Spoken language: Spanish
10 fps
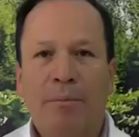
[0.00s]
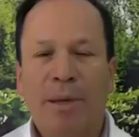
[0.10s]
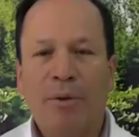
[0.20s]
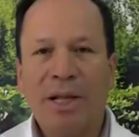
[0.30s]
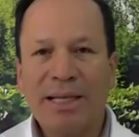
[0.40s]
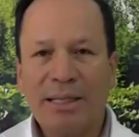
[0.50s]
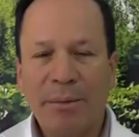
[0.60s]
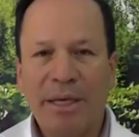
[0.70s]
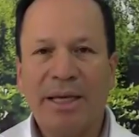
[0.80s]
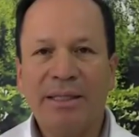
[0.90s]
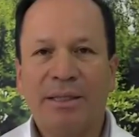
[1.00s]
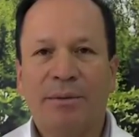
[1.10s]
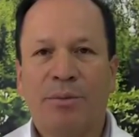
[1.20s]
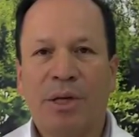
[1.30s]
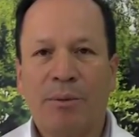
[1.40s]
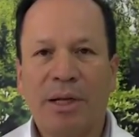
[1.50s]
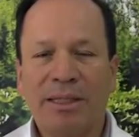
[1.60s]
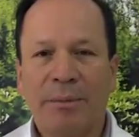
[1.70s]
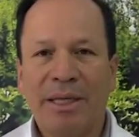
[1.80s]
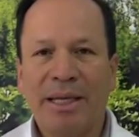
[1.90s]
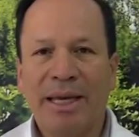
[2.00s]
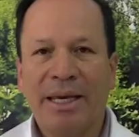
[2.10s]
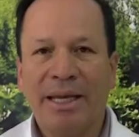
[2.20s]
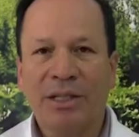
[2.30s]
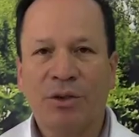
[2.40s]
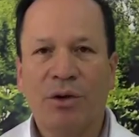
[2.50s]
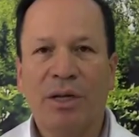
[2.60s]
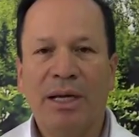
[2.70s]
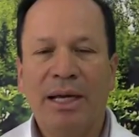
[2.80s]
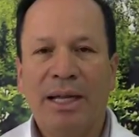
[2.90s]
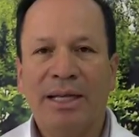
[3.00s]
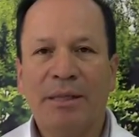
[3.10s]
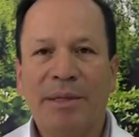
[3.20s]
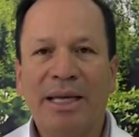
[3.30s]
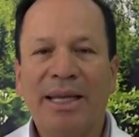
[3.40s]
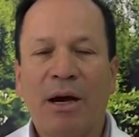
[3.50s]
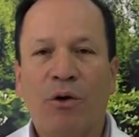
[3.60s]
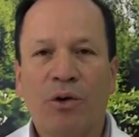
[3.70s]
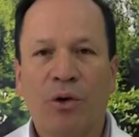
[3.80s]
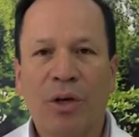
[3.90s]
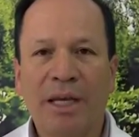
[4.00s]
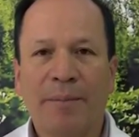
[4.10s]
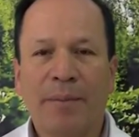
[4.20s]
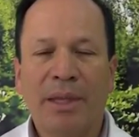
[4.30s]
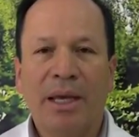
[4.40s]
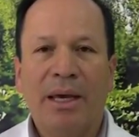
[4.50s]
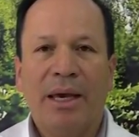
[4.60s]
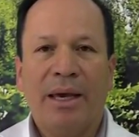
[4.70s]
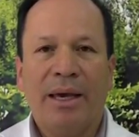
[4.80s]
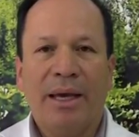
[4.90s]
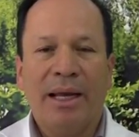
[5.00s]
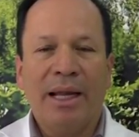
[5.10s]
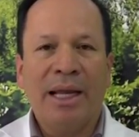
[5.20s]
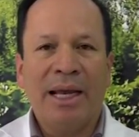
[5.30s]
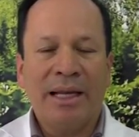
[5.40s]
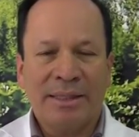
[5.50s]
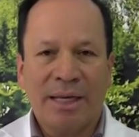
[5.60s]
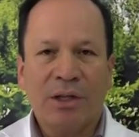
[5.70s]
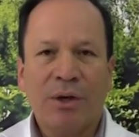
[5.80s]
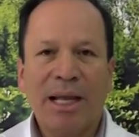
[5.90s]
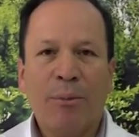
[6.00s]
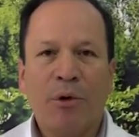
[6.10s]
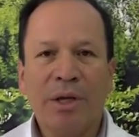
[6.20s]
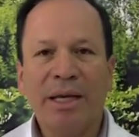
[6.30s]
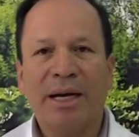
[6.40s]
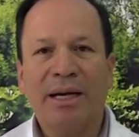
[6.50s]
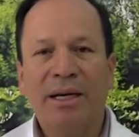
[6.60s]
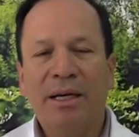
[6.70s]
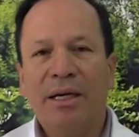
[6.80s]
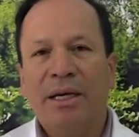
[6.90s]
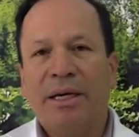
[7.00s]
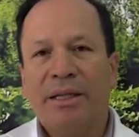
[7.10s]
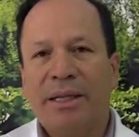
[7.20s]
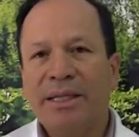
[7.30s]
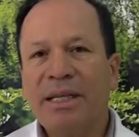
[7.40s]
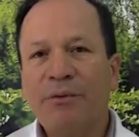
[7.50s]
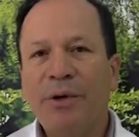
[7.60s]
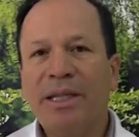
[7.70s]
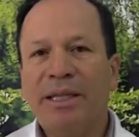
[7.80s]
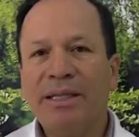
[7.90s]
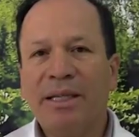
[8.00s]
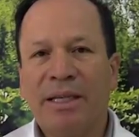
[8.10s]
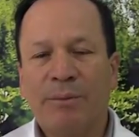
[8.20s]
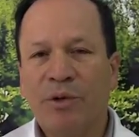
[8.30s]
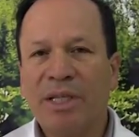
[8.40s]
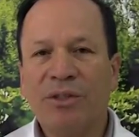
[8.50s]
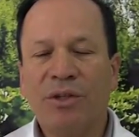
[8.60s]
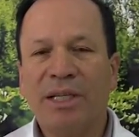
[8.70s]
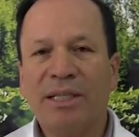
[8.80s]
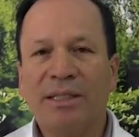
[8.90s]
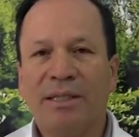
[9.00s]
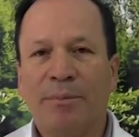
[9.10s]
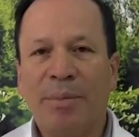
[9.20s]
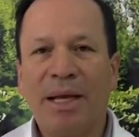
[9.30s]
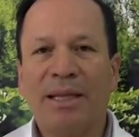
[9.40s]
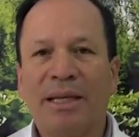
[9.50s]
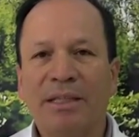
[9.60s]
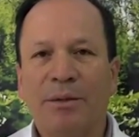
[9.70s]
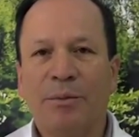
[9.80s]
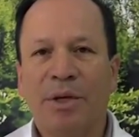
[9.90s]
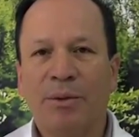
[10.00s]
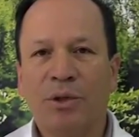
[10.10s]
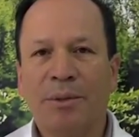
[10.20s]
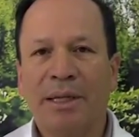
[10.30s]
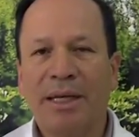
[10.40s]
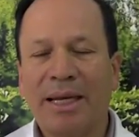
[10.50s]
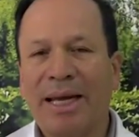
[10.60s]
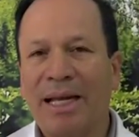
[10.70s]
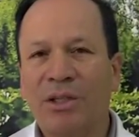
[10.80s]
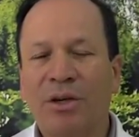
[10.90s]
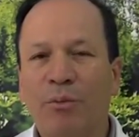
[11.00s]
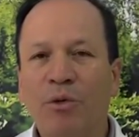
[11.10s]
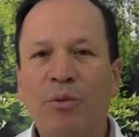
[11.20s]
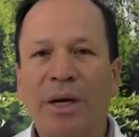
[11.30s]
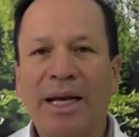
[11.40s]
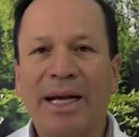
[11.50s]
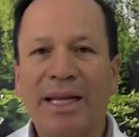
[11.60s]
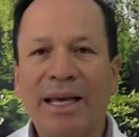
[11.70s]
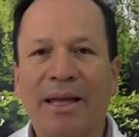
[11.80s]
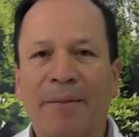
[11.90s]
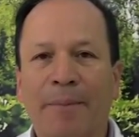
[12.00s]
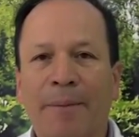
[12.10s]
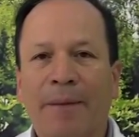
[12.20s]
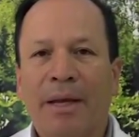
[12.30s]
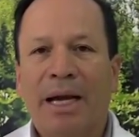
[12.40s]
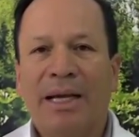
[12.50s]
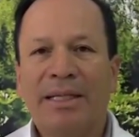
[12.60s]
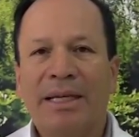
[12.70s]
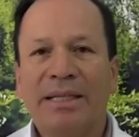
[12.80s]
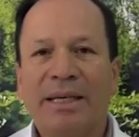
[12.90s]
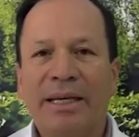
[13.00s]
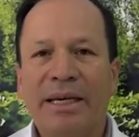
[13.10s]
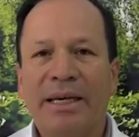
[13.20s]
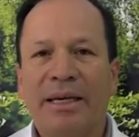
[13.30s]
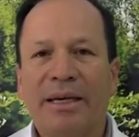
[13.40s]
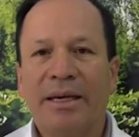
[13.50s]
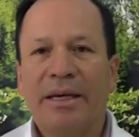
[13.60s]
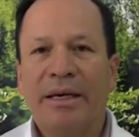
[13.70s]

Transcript: vemos las semillas, por ejemplo las semillas de girasol, las semillas de ajonjolí, eh, el extracto de la moringa. Eh, de estas fuentes y de muchas otras eh, plantas podemos obtener calcio de muy buena calidad. Así es que